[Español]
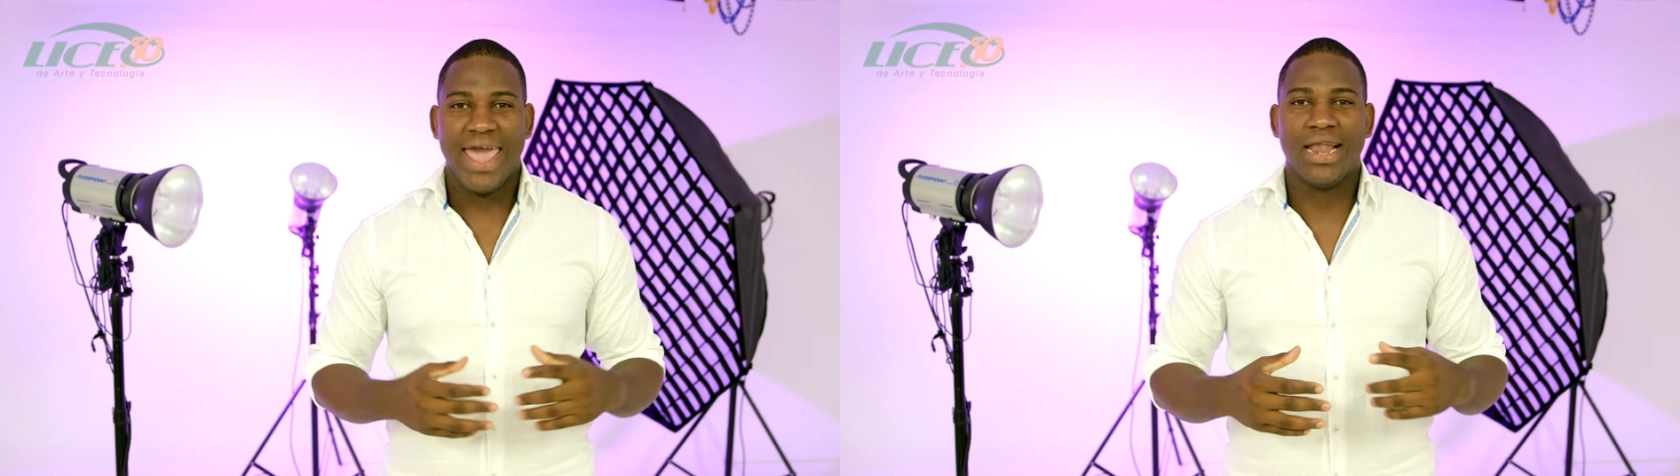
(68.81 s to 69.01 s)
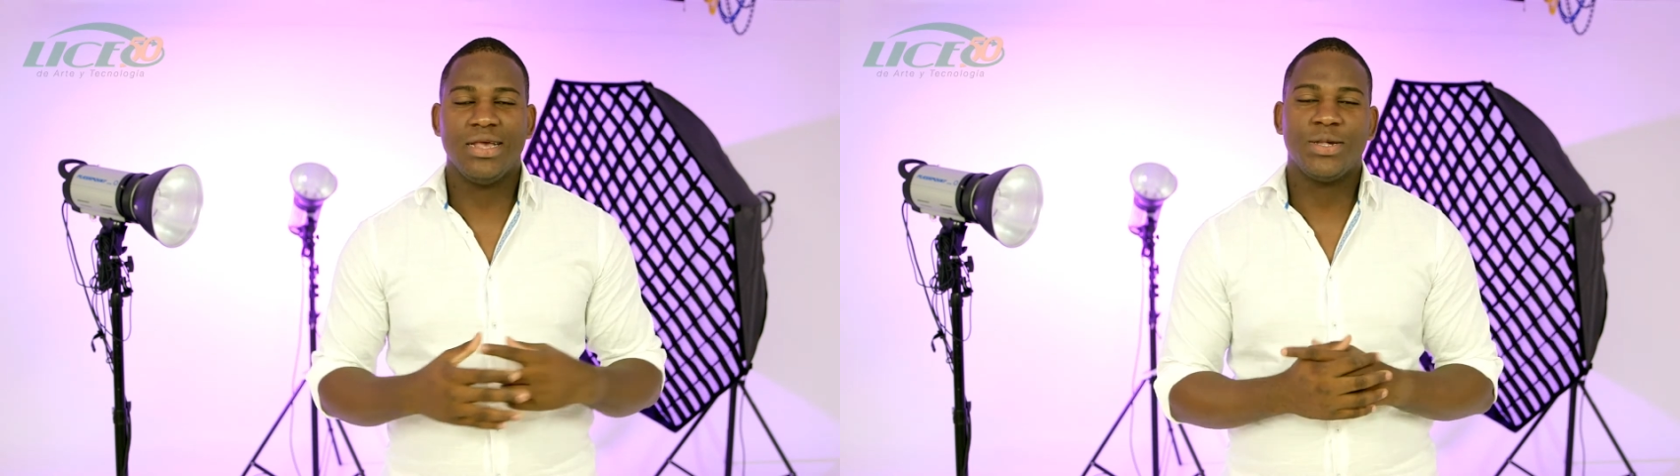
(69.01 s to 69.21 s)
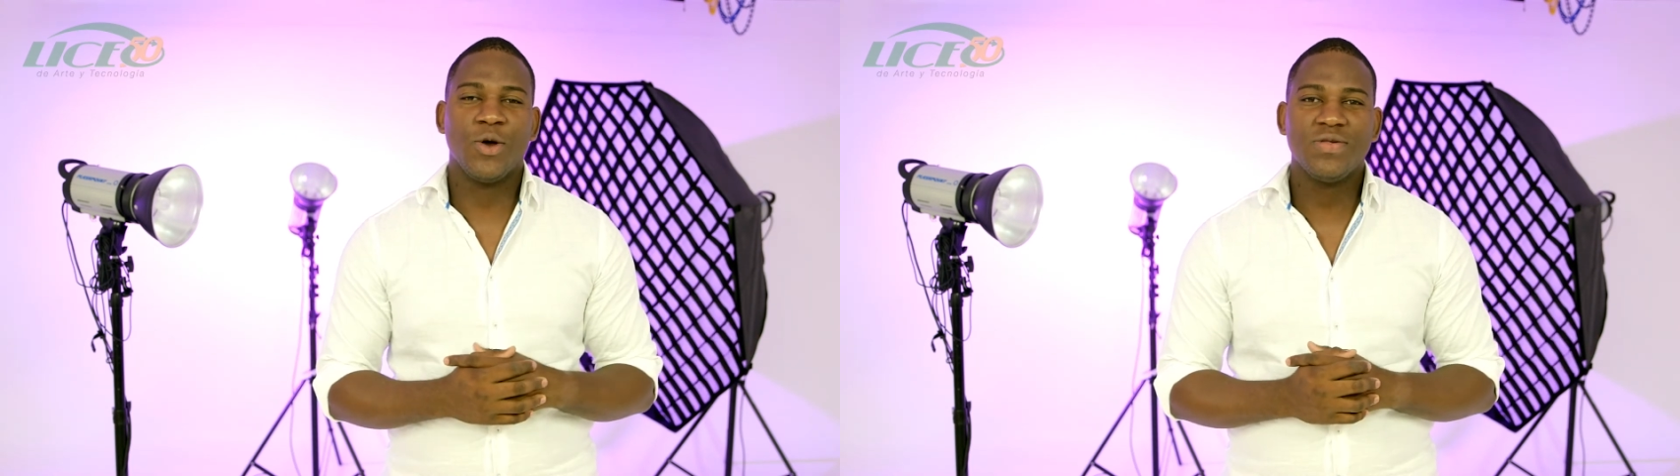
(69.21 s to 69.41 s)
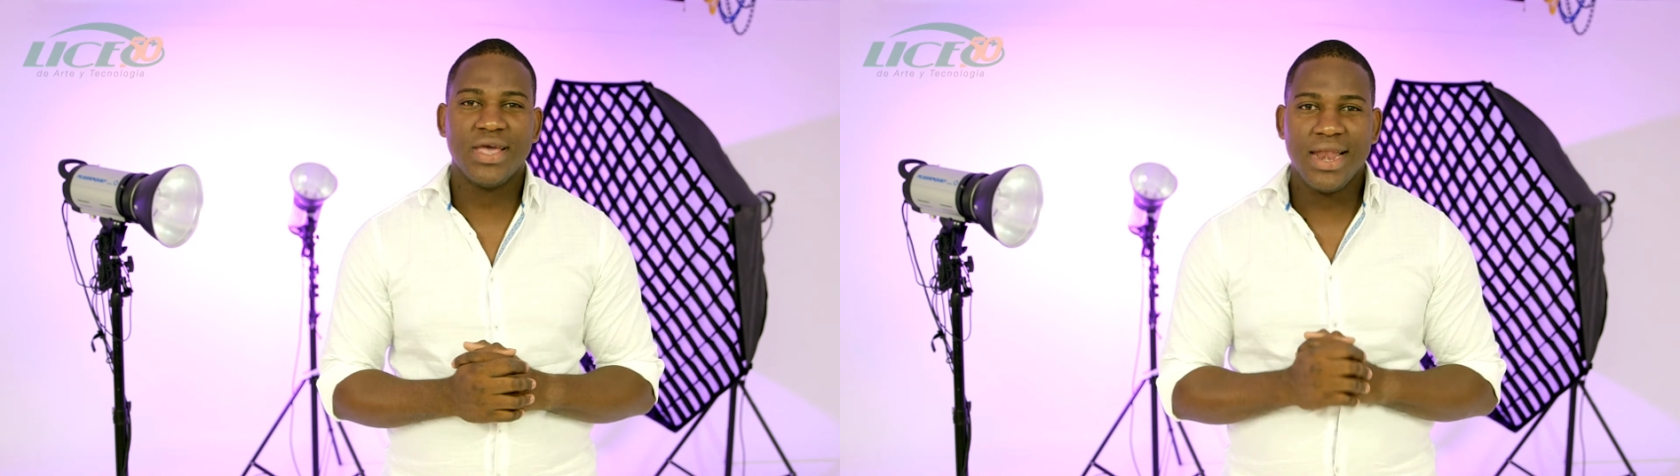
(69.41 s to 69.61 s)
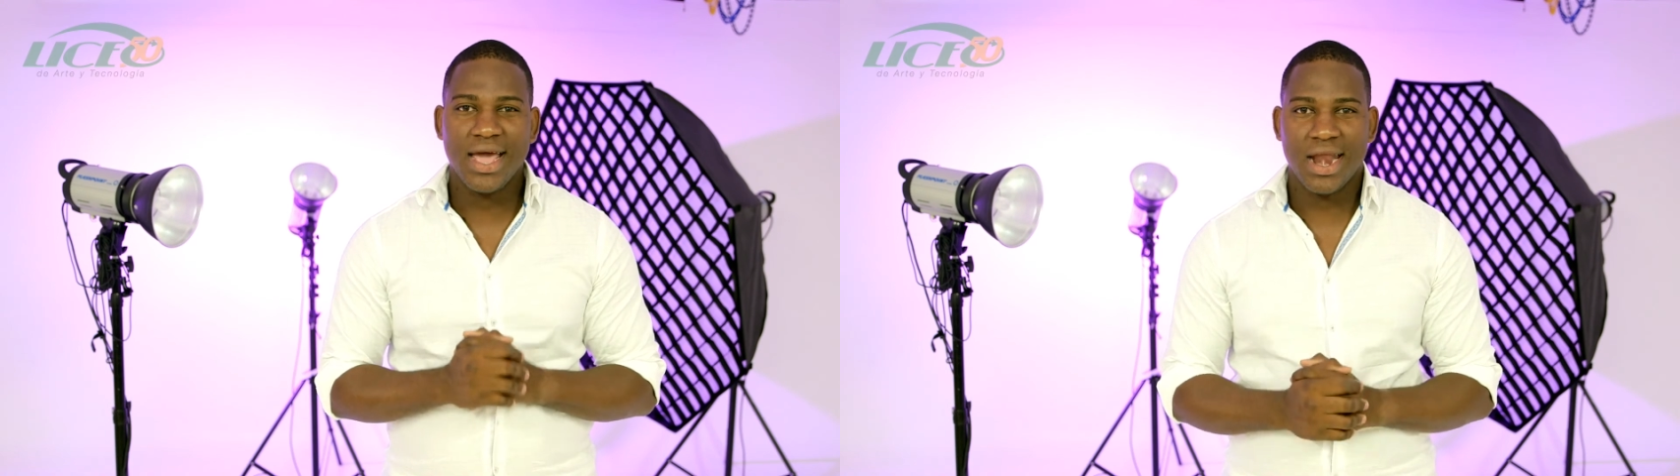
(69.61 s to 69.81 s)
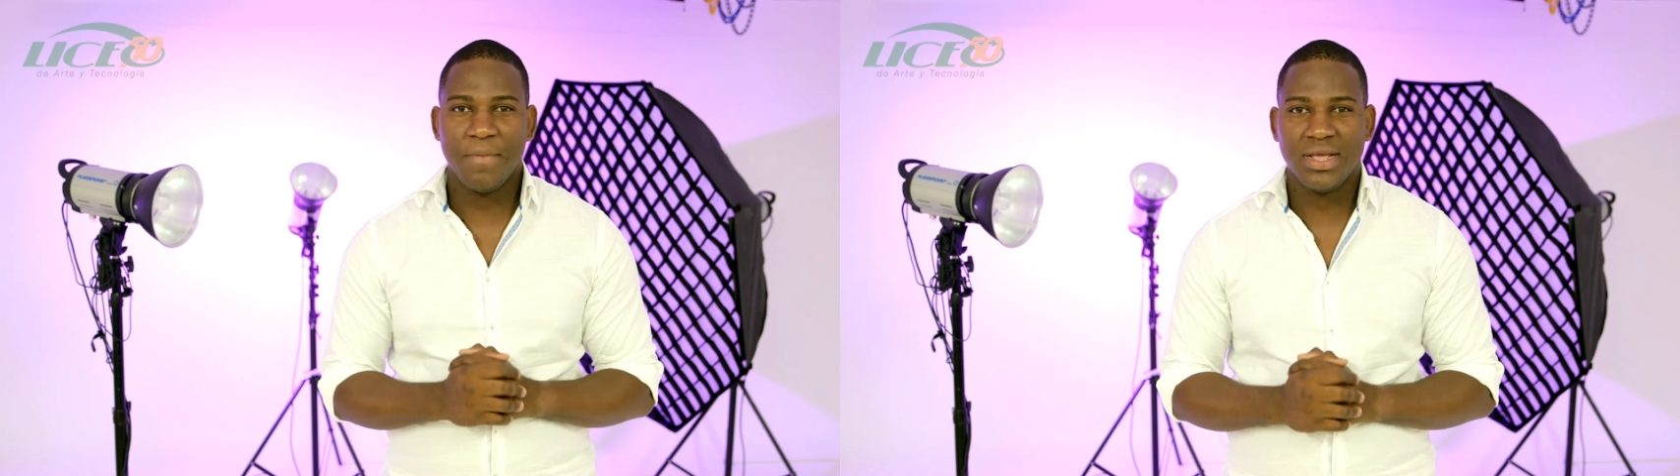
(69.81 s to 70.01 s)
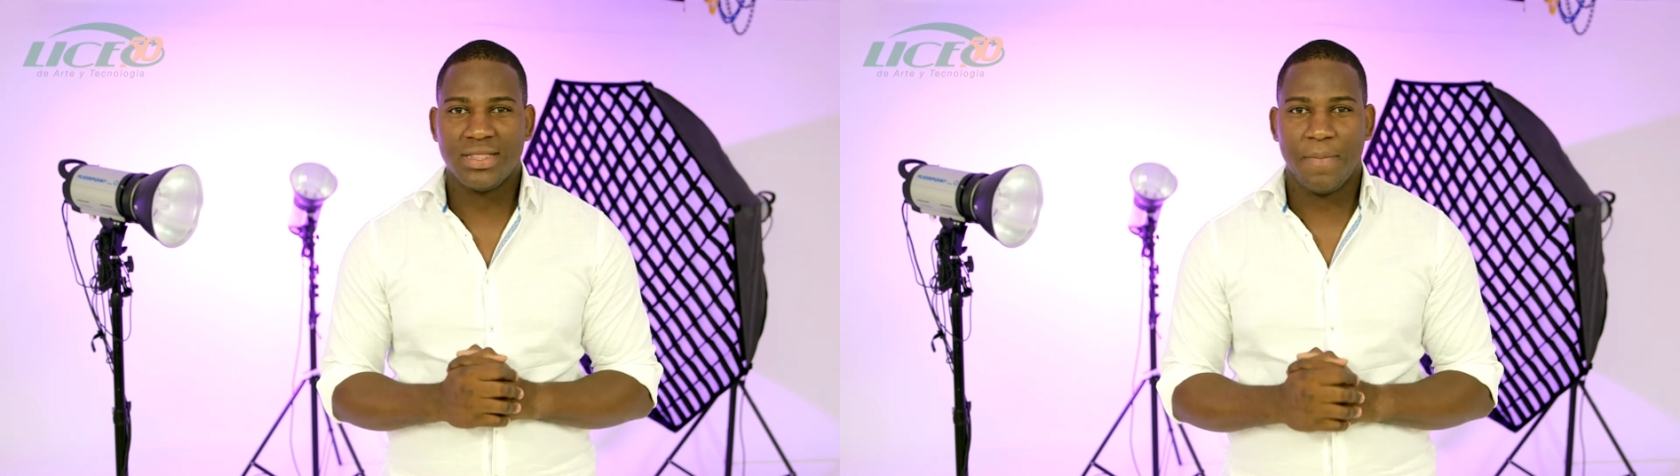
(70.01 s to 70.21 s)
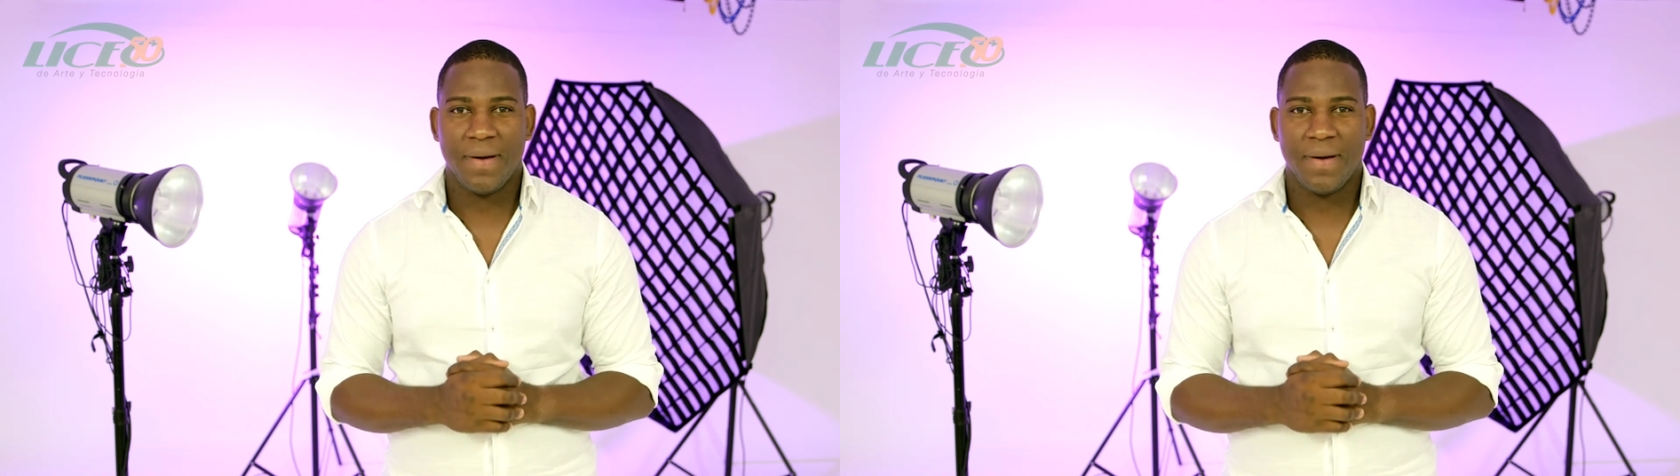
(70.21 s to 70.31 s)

En el liceo conseguí las herramientas